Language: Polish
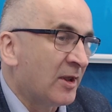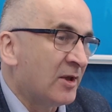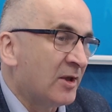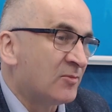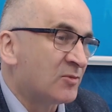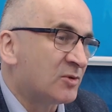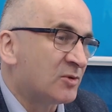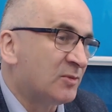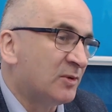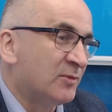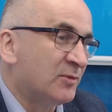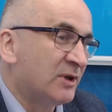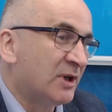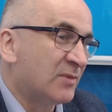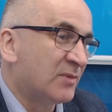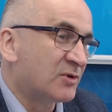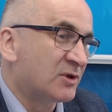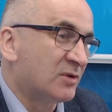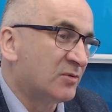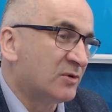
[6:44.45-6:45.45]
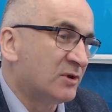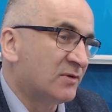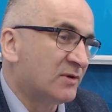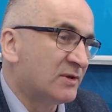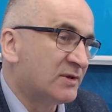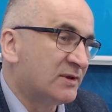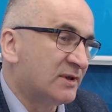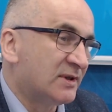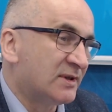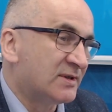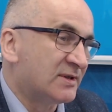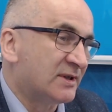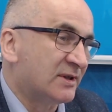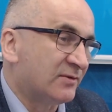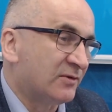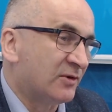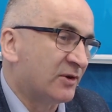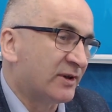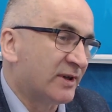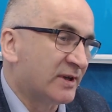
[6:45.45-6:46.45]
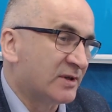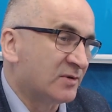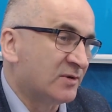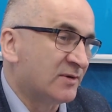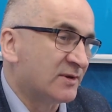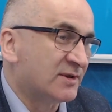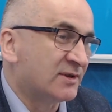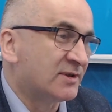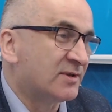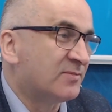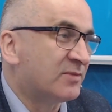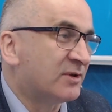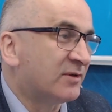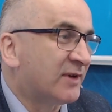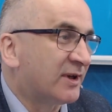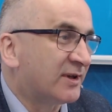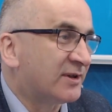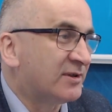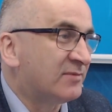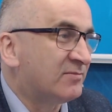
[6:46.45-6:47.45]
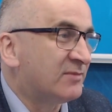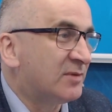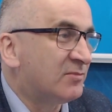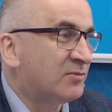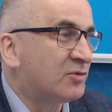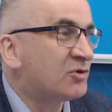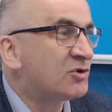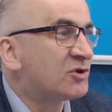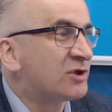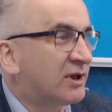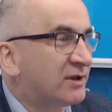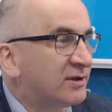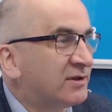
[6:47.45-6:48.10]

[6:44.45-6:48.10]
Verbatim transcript: Przypominam, że Uniwersytet Stanforda jest uniwersytetem prywatnym, ma budżet